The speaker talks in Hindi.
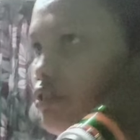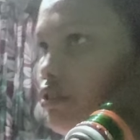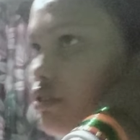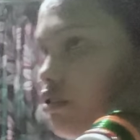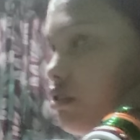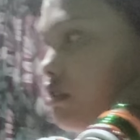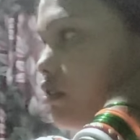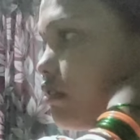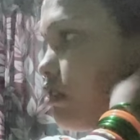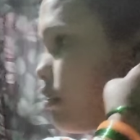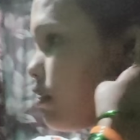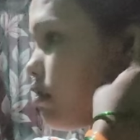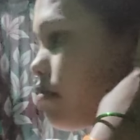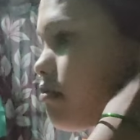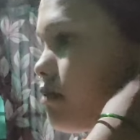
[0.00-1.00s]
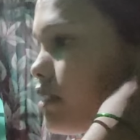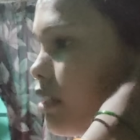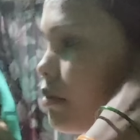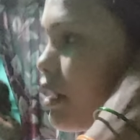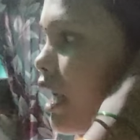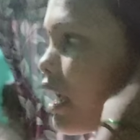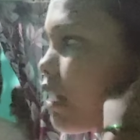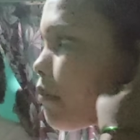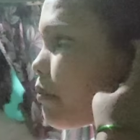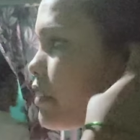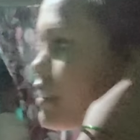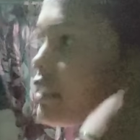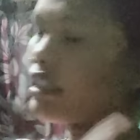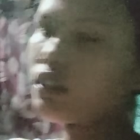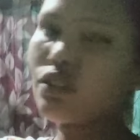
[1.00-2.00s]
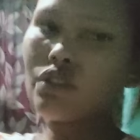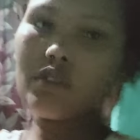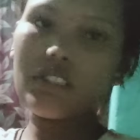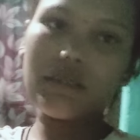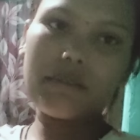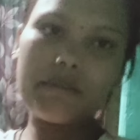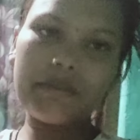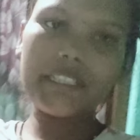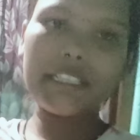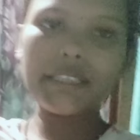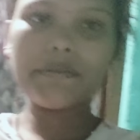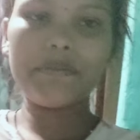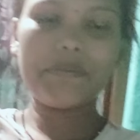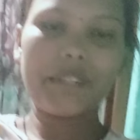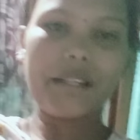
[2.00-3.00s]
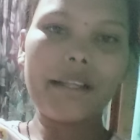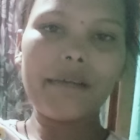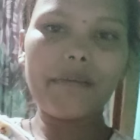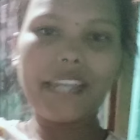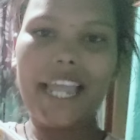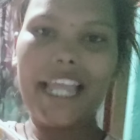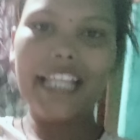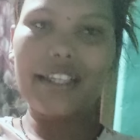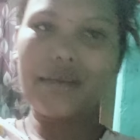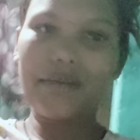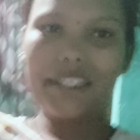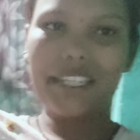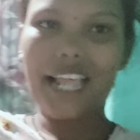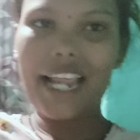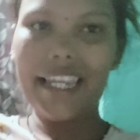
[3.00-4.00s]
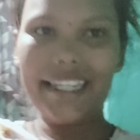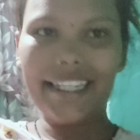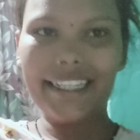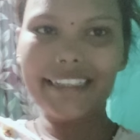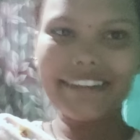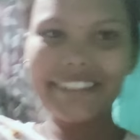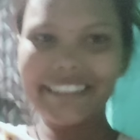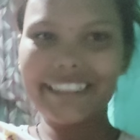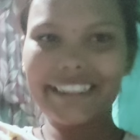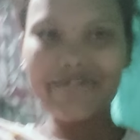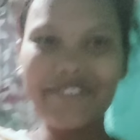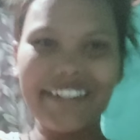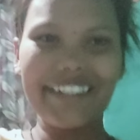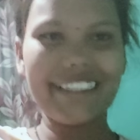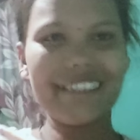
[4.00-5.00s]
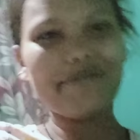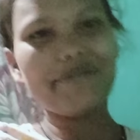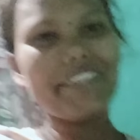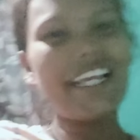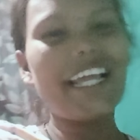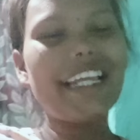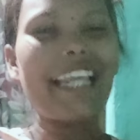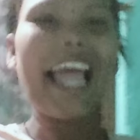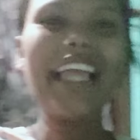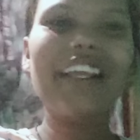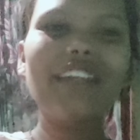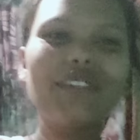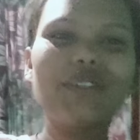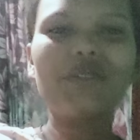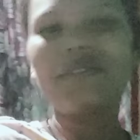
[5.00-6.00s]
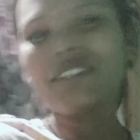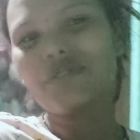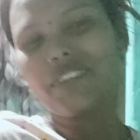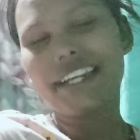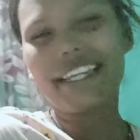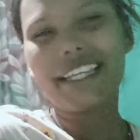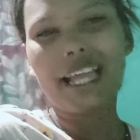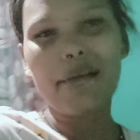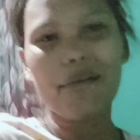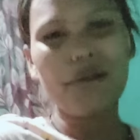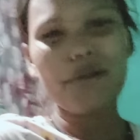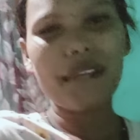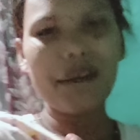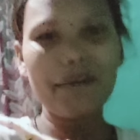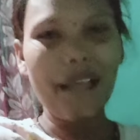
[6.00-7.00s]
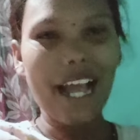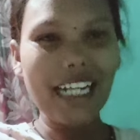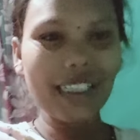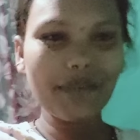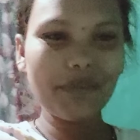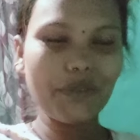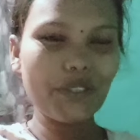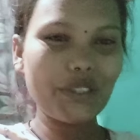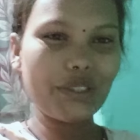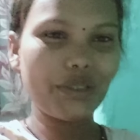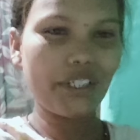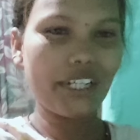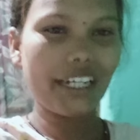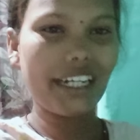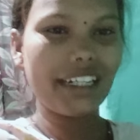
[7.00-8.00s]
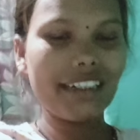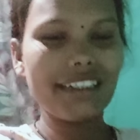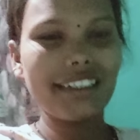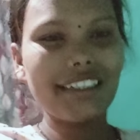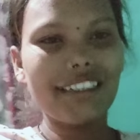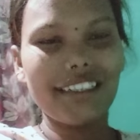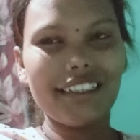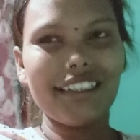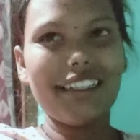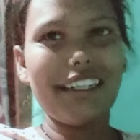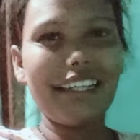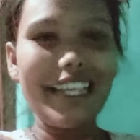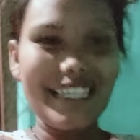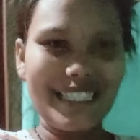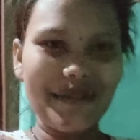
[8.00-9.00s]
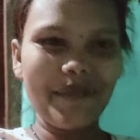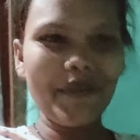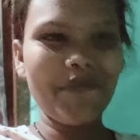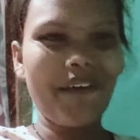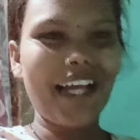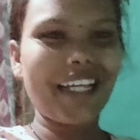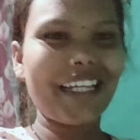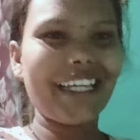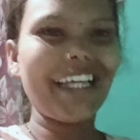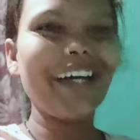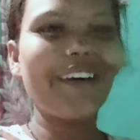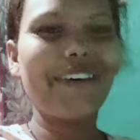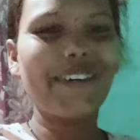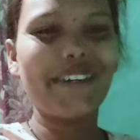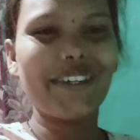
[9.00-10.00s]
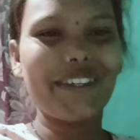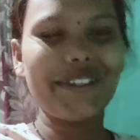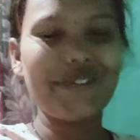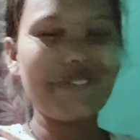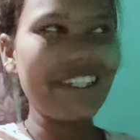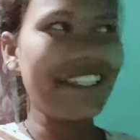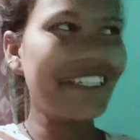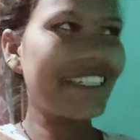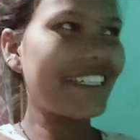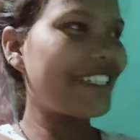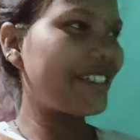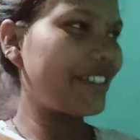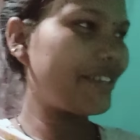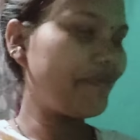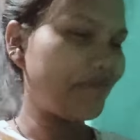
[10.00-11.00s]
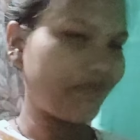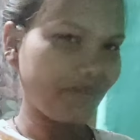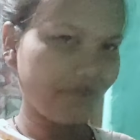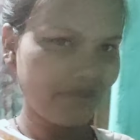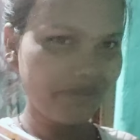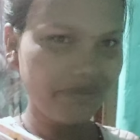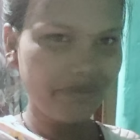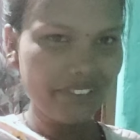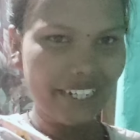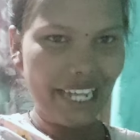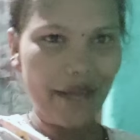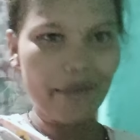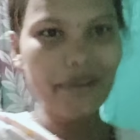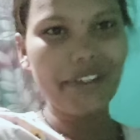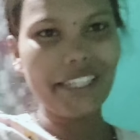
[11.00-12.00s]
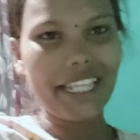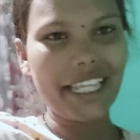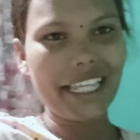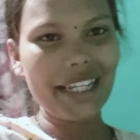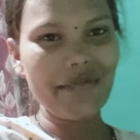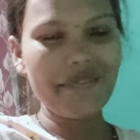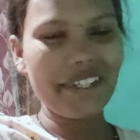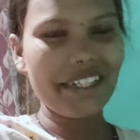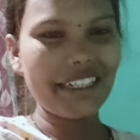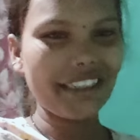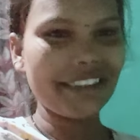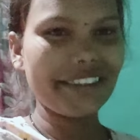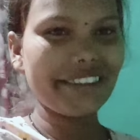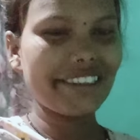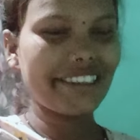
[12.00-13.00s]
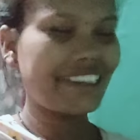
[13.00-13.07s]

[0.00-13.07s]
तो जब जाएंगे पिसने तो तब फिर बनाएंगे तो फिर डालेंगे ठीक है फ्रेंड थैंक यू सो मच फ्रेंड कि आप लोग मेरा प्याज पोस्तों का रेसिपी मांगे और ऊपर से जो है आप लोग देखे फ्रेंड